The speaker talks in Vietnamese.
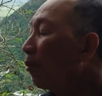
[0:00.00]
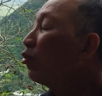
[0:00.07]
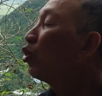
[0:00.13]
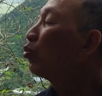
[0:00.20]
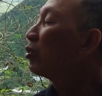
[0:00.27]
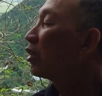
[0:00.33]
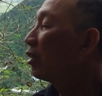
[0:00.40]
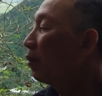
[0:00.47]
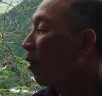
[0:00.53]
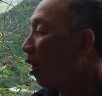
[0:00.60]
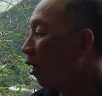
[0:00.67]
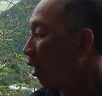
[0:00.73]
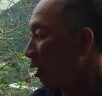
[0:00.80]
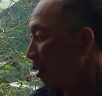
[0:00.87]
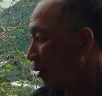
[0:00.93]
tám chục sữa
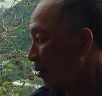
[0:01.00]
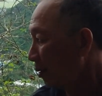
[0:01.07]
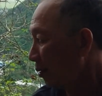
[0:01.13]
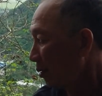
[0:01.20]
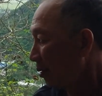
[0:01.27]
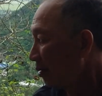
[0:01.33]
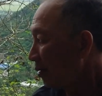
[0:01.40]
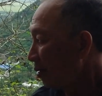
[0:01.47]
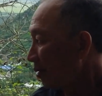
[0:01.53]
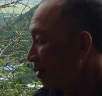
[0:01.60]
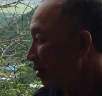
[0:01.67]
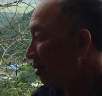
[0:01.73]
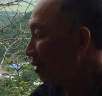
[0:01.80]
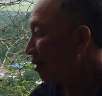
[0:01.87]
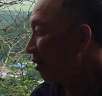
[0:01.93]
bò
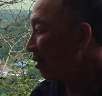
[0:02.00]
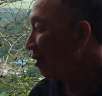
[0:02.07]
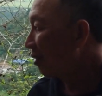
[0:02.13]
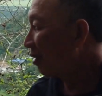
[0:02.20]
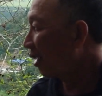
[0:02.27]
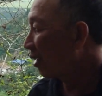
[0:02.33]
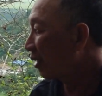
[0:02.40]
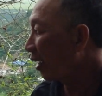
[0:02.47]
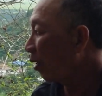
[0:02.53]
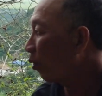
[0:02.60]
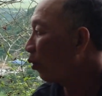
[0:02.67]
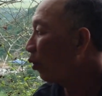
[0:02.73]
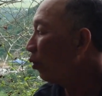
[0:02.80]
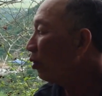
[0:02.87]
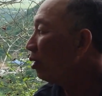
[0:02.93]
là
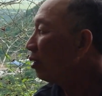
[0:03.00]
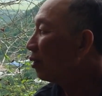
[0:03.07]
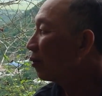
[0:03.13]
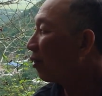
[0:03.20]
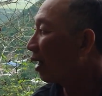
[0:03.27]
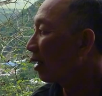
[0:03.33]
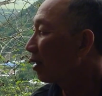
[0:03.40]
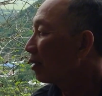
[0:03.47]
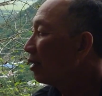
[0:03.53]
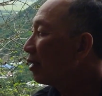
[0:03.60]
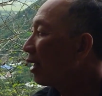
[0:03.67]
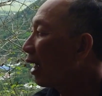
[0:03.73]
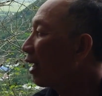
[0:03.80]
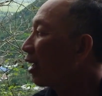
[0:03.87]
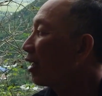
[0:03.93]
theo cứu Đức Phật
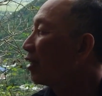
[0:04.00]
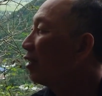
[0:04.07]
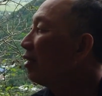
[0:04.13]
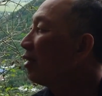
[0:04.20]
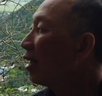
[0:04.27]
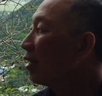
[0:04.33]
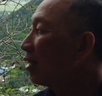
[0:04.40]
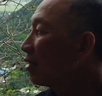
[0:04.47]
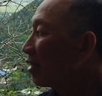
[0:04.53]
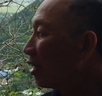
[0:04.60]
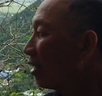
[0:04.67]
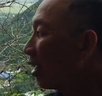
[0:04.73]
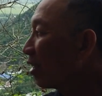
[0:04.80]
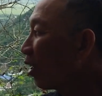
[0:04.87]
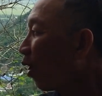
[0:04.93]
Thích Ca ngày trước ở
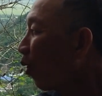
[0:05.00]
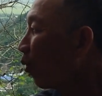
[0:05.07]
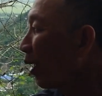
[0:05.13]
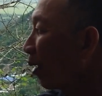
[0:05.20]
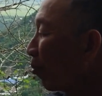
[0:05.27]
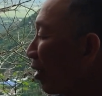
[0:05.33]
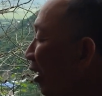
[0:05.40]
từ Ấn Độ